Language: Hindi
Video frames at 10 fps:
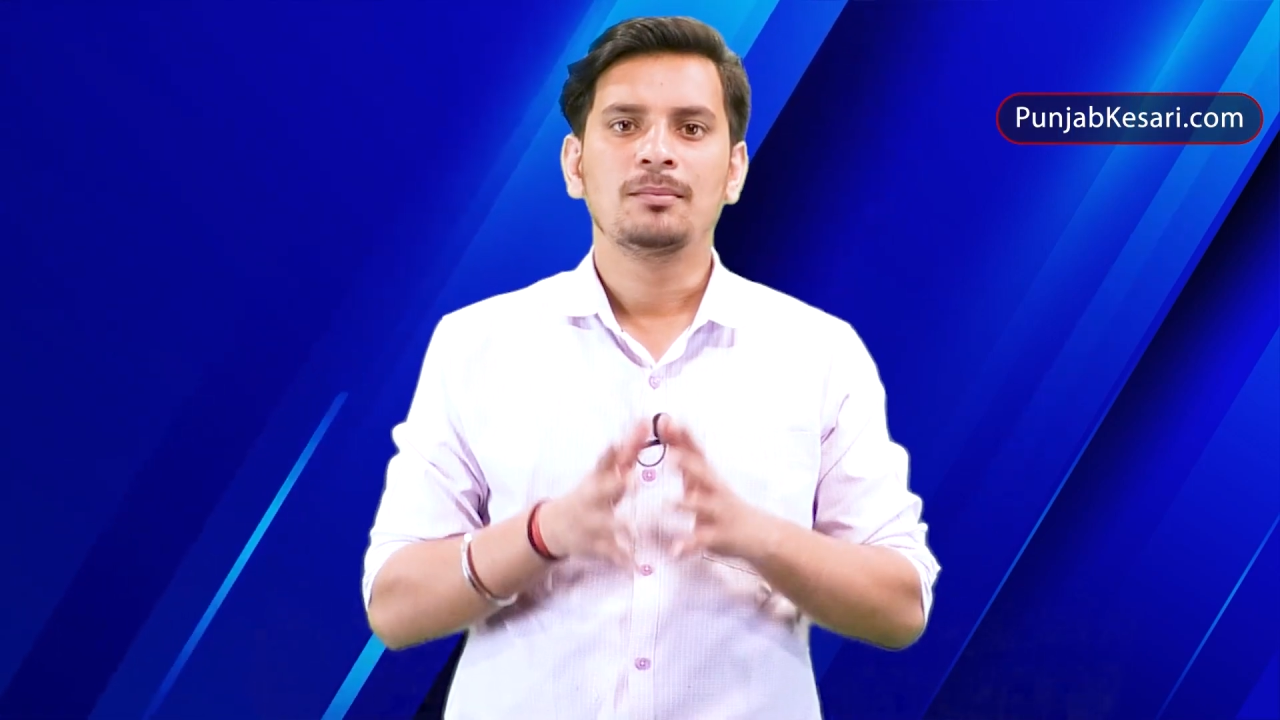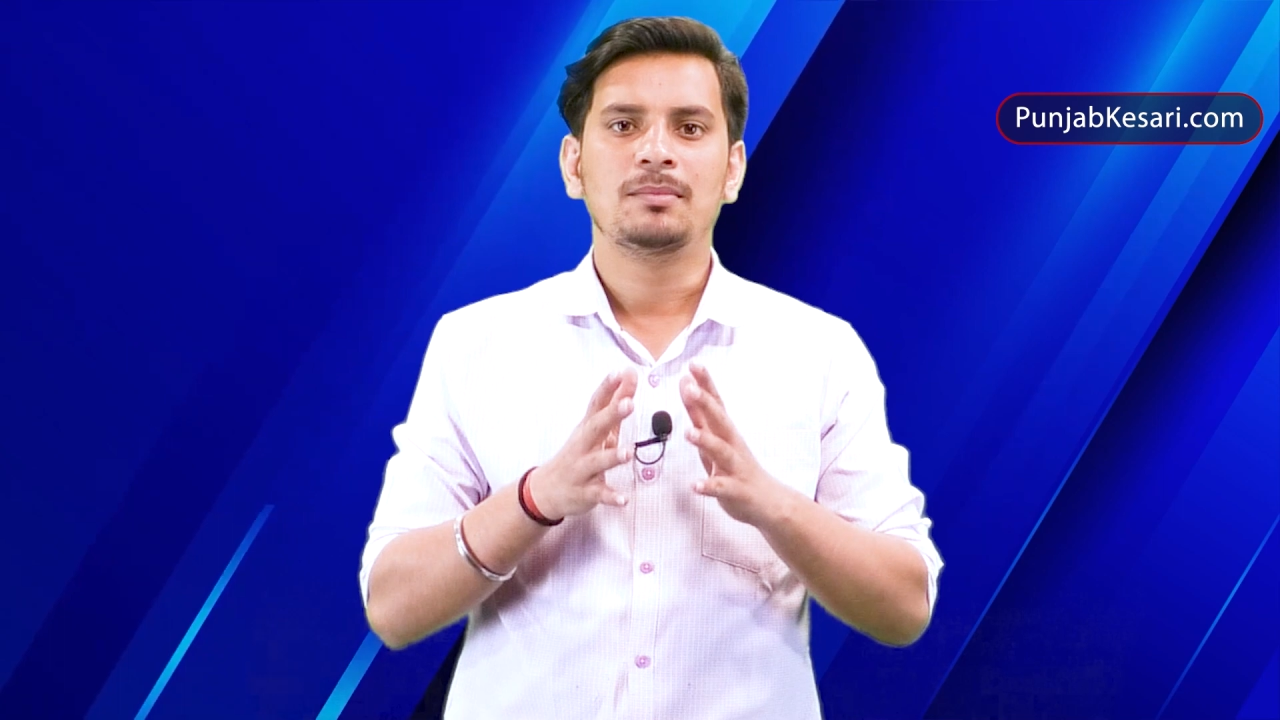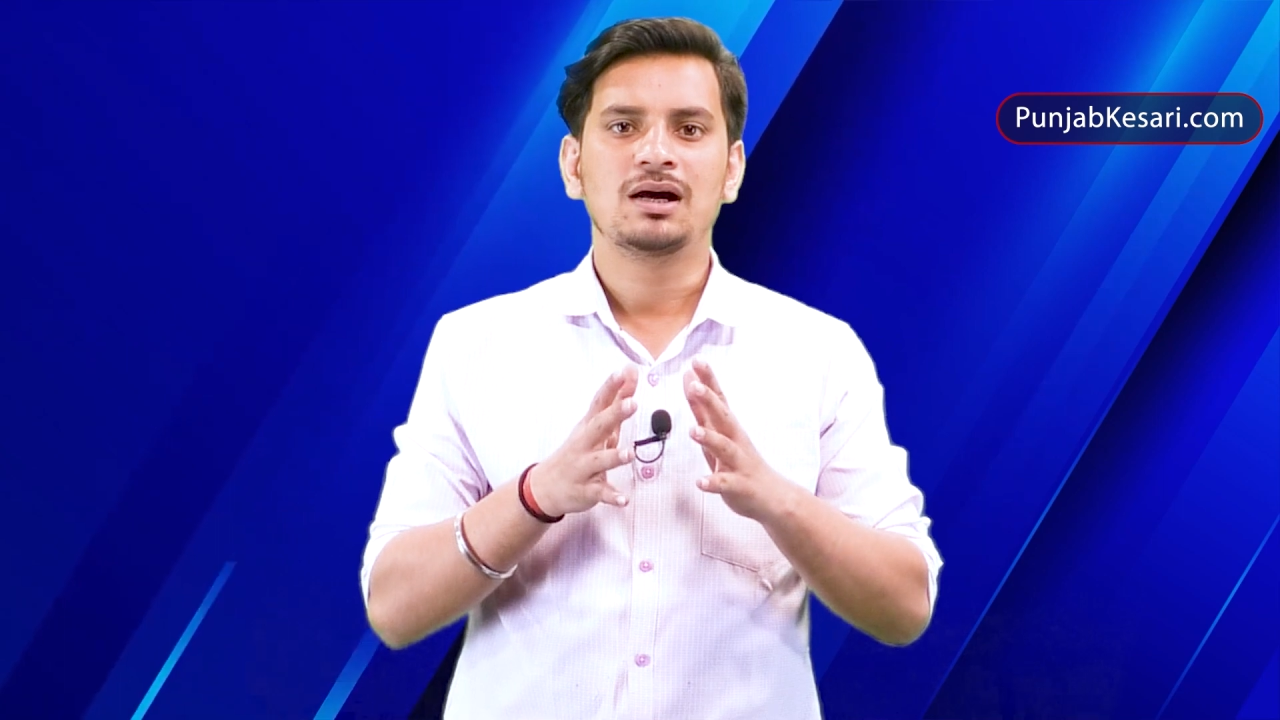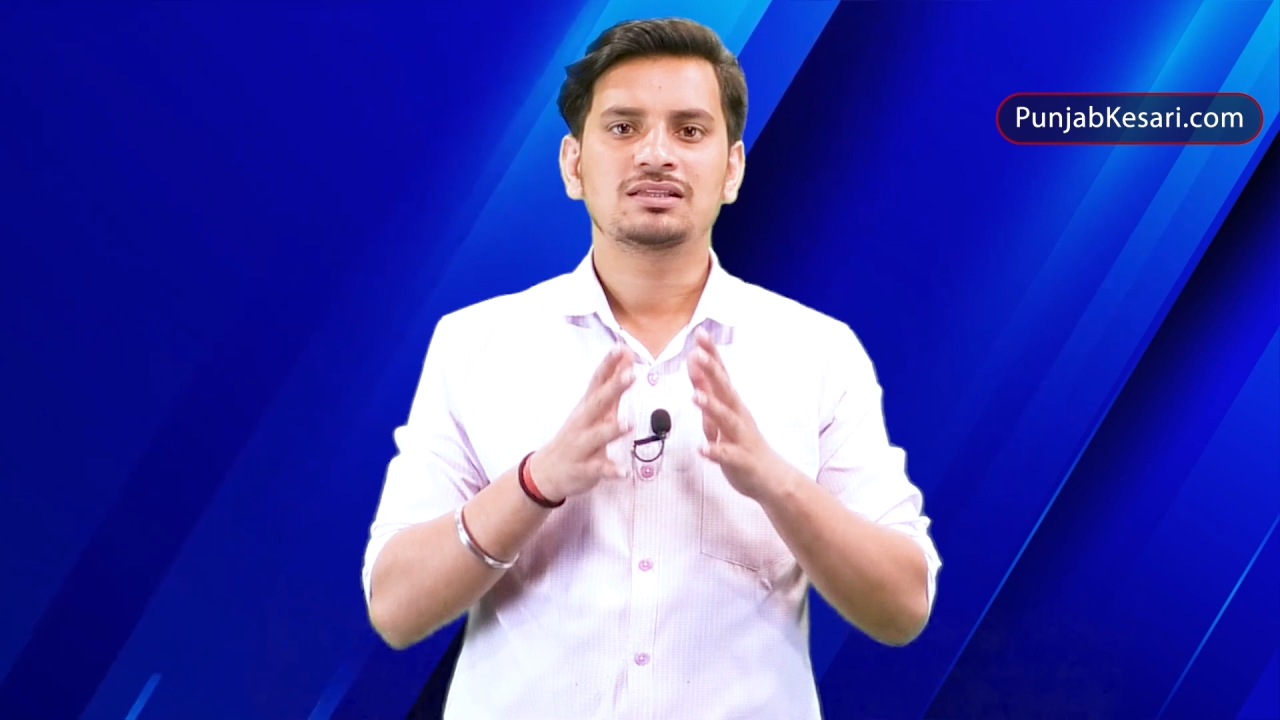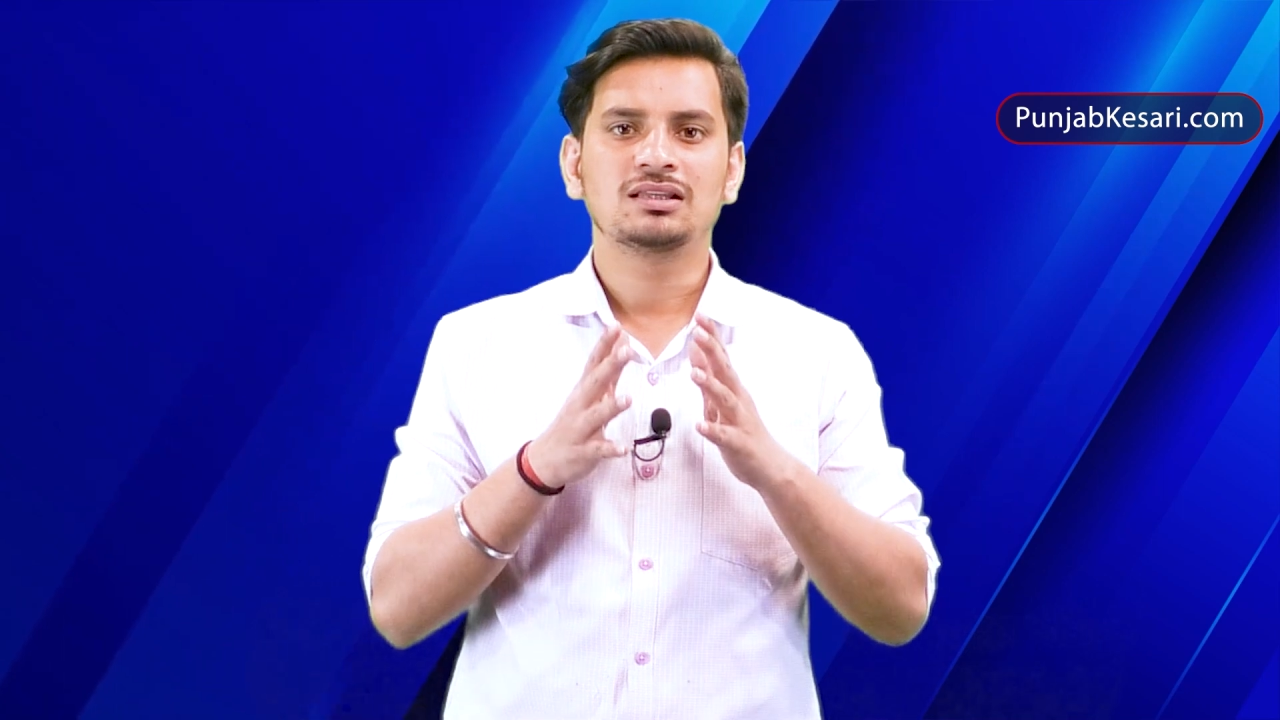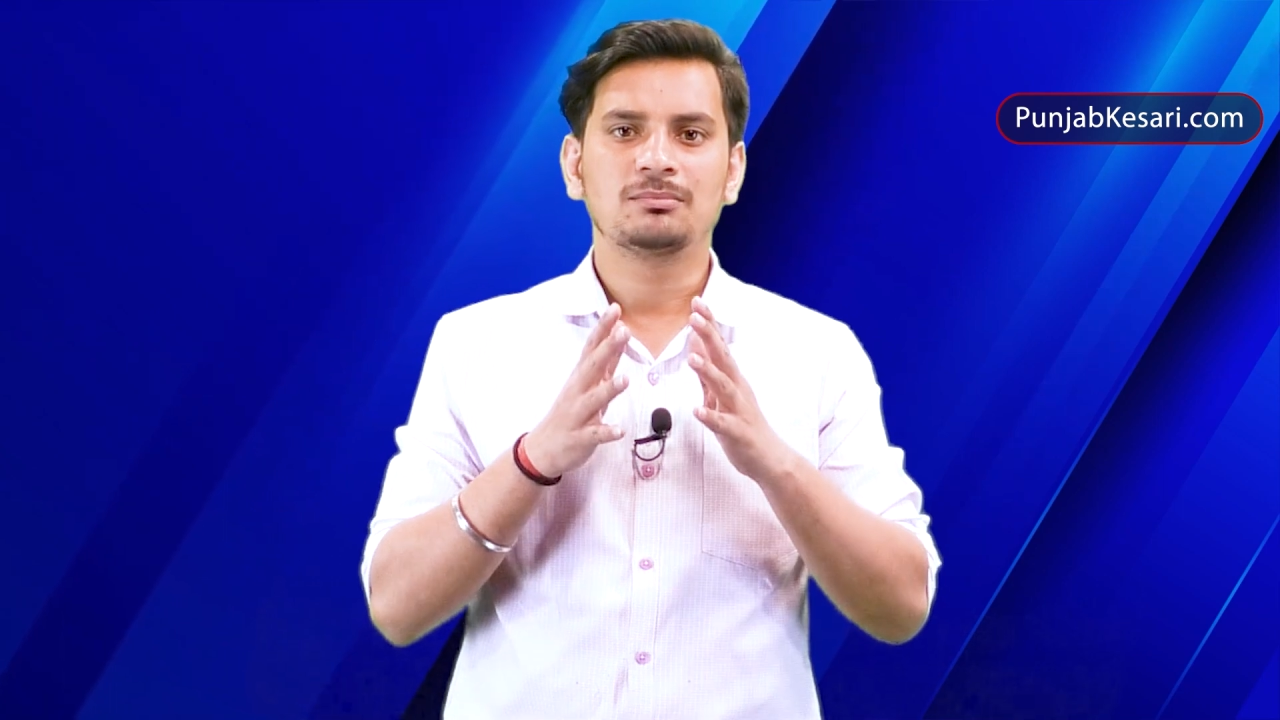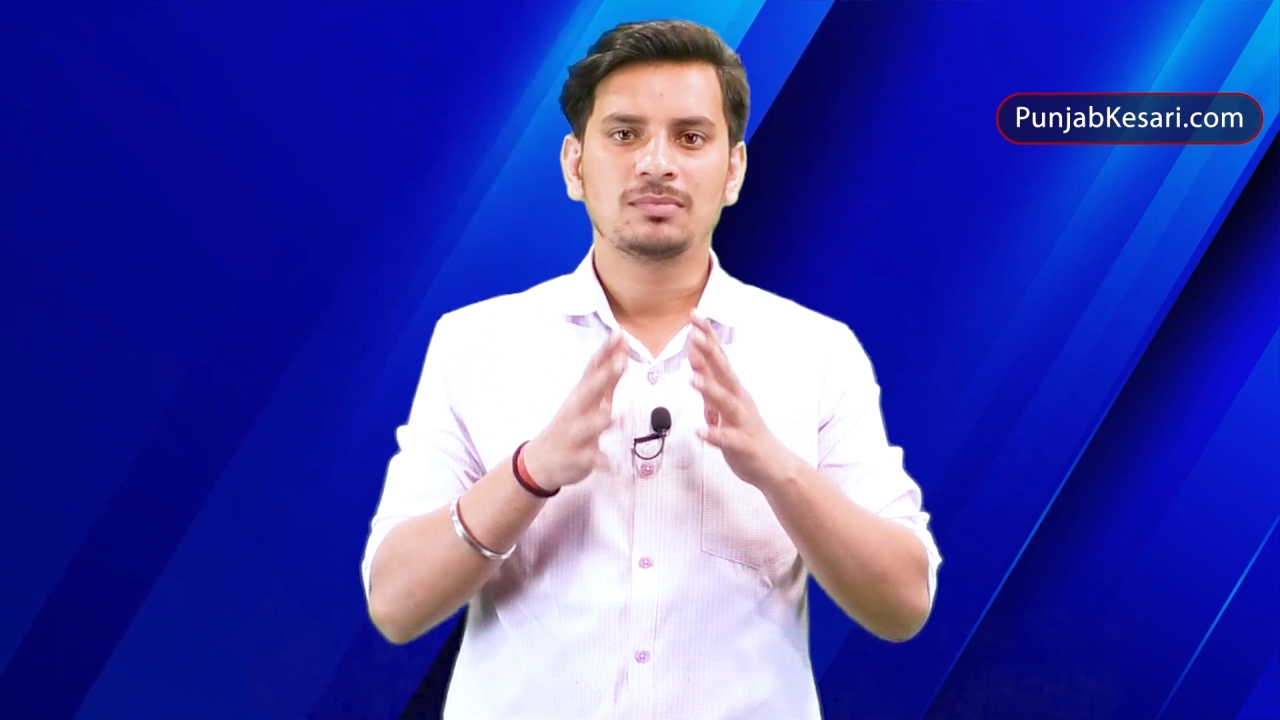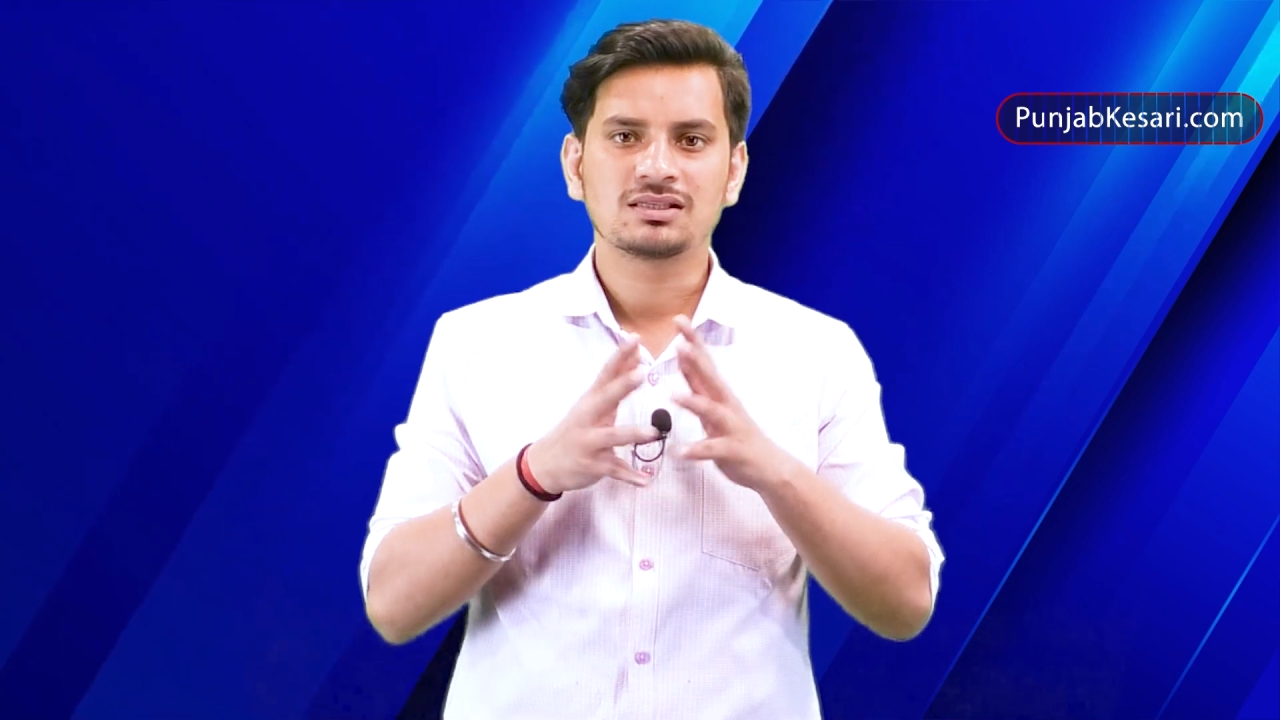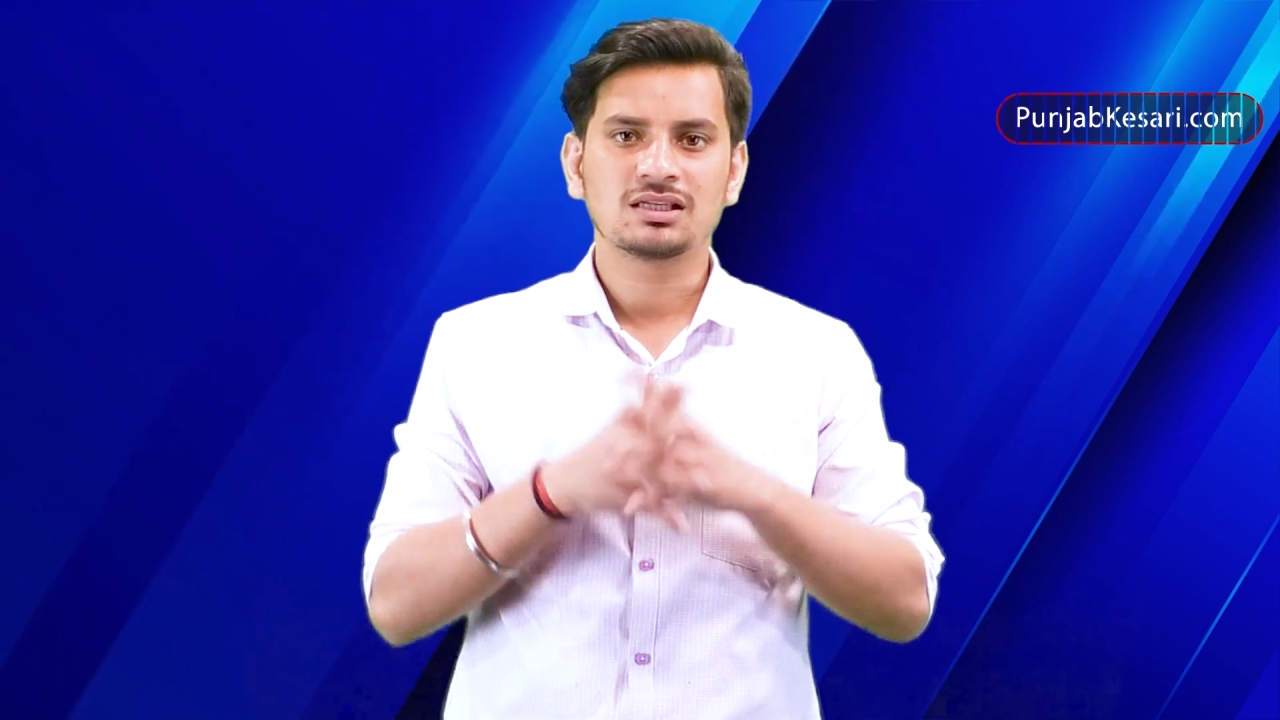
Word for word: मैच लंबा